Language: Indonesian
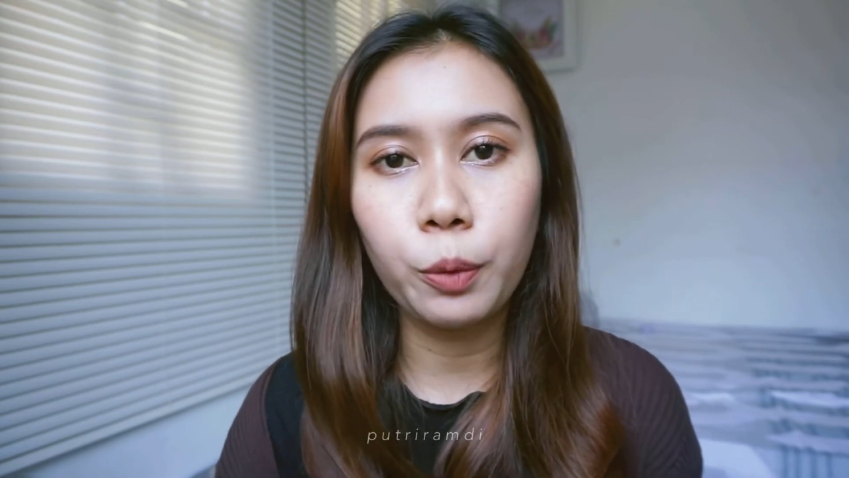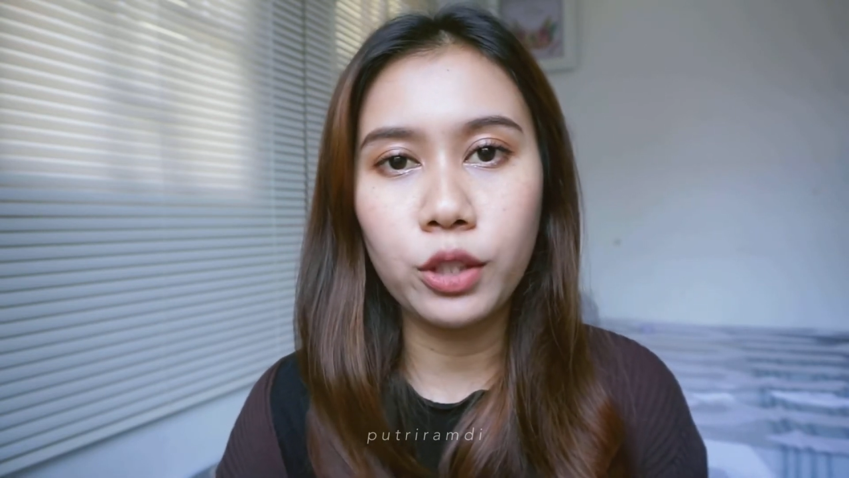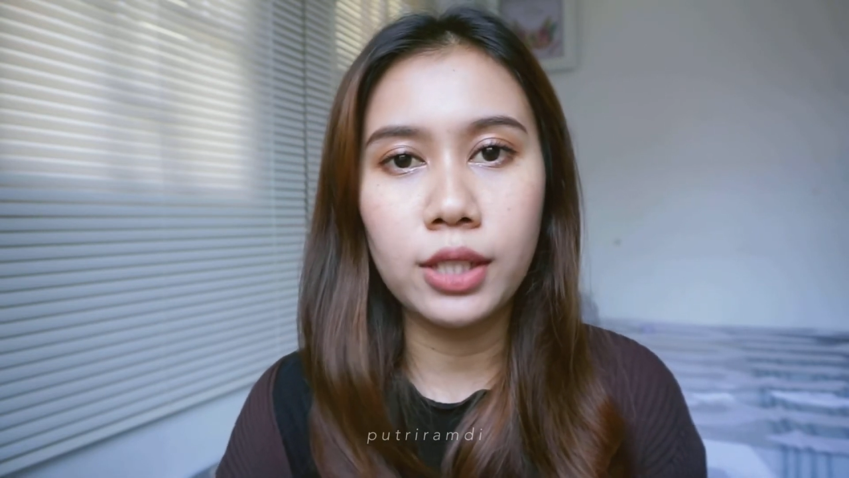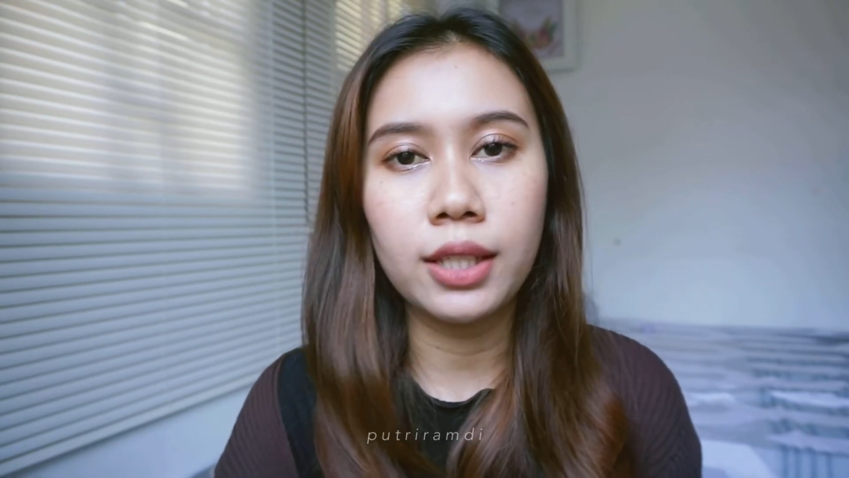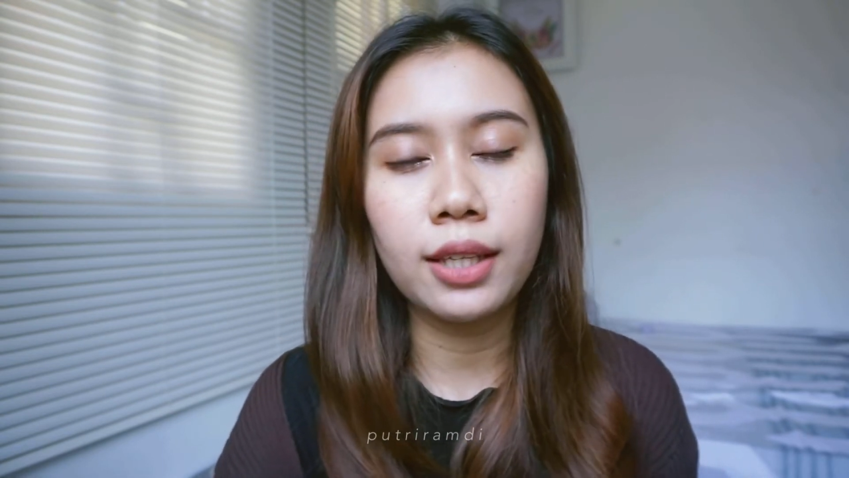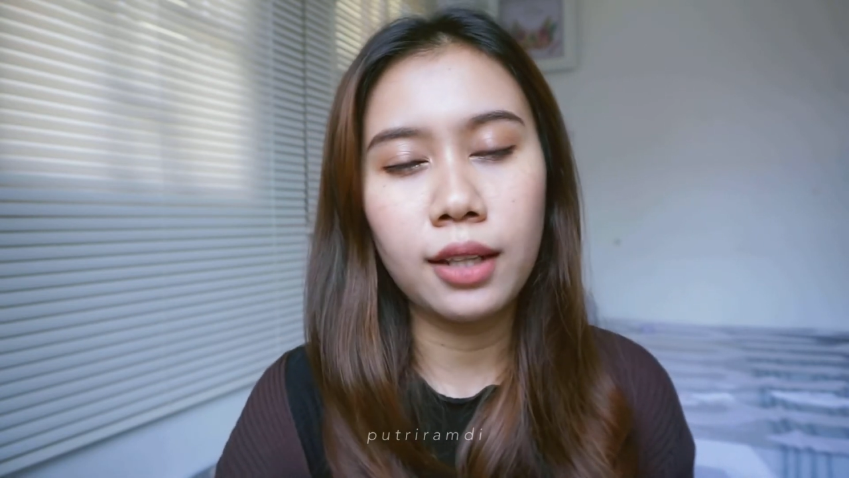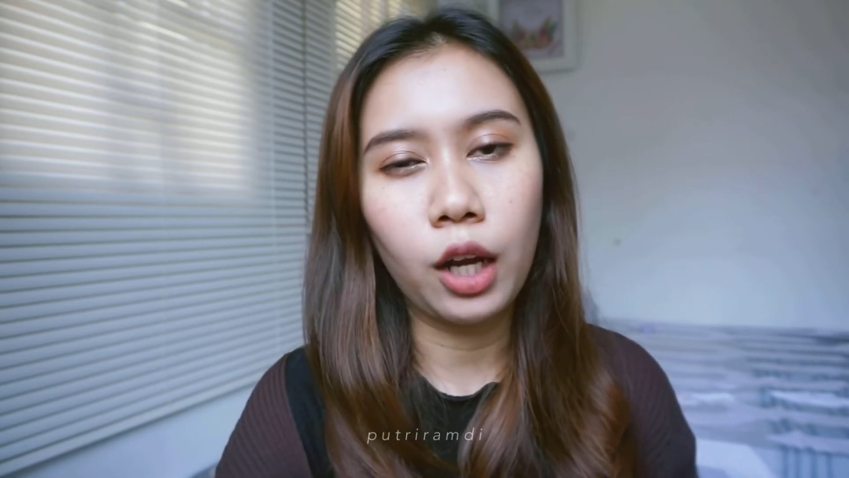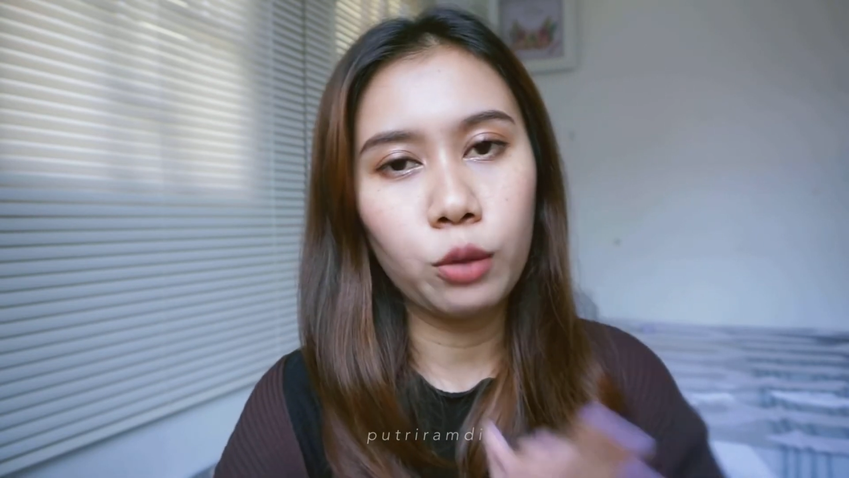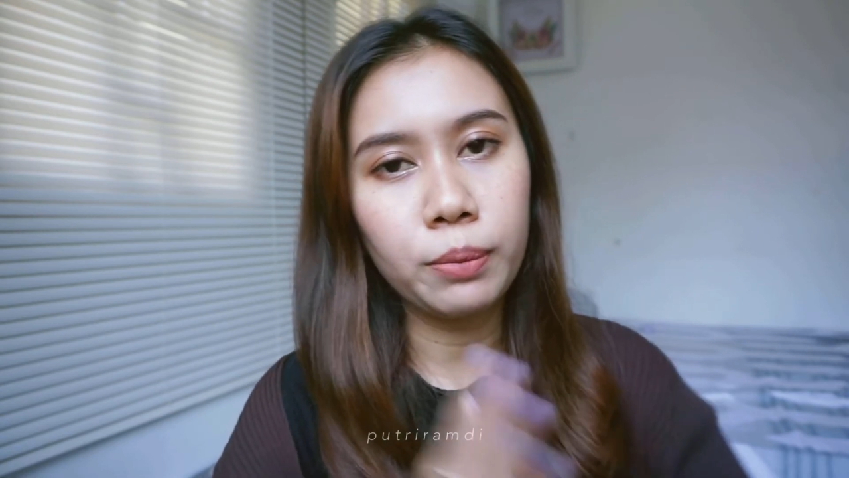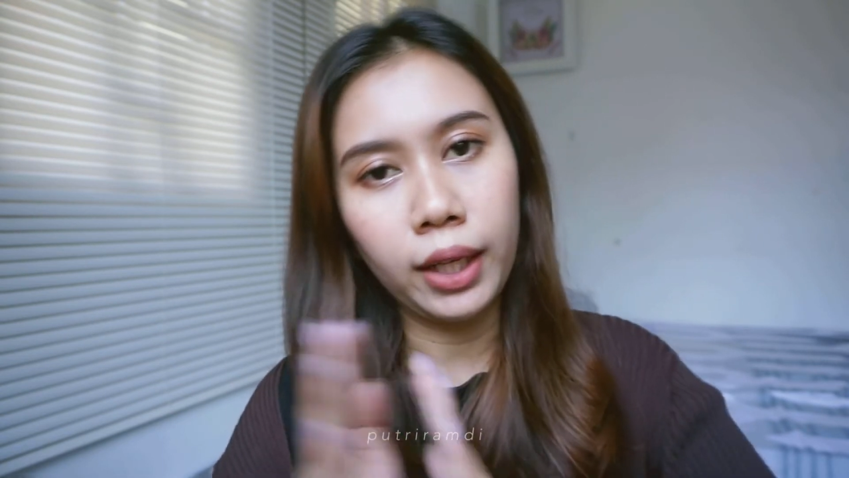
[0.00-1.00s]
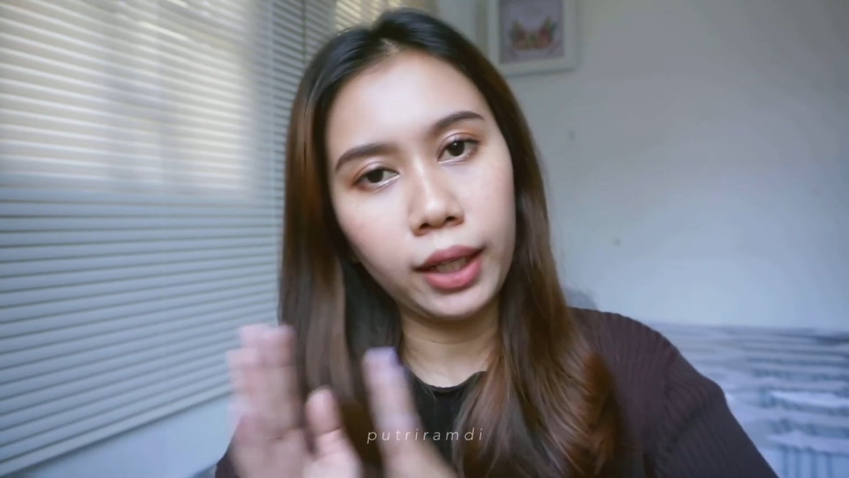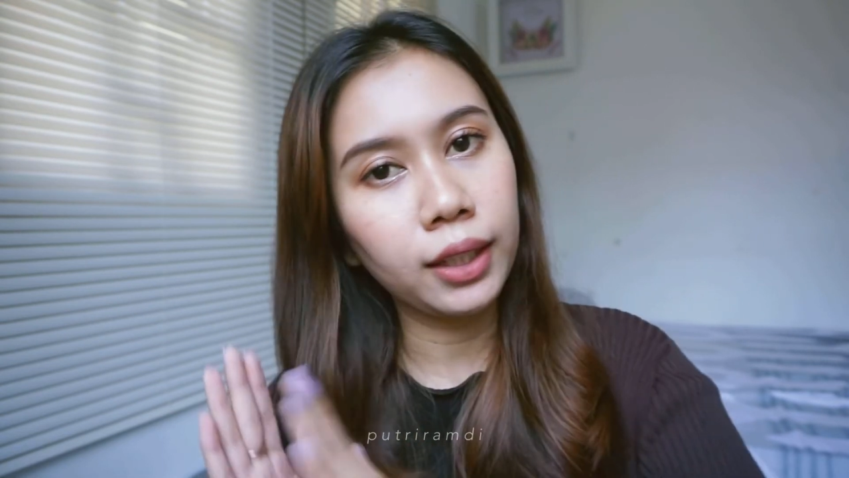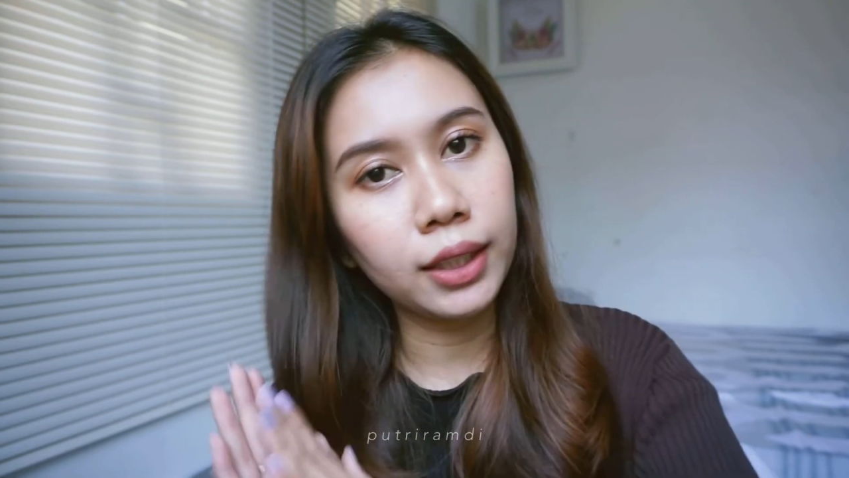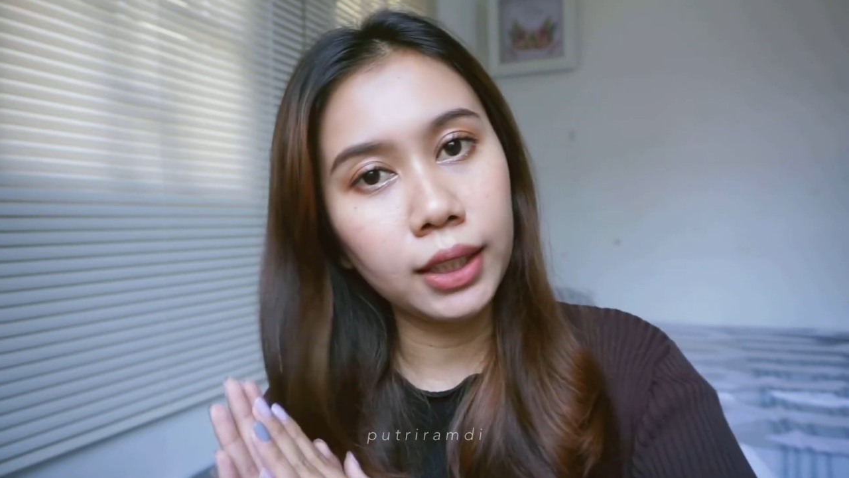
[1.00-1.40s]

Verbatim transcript: posisinya selalu miring ke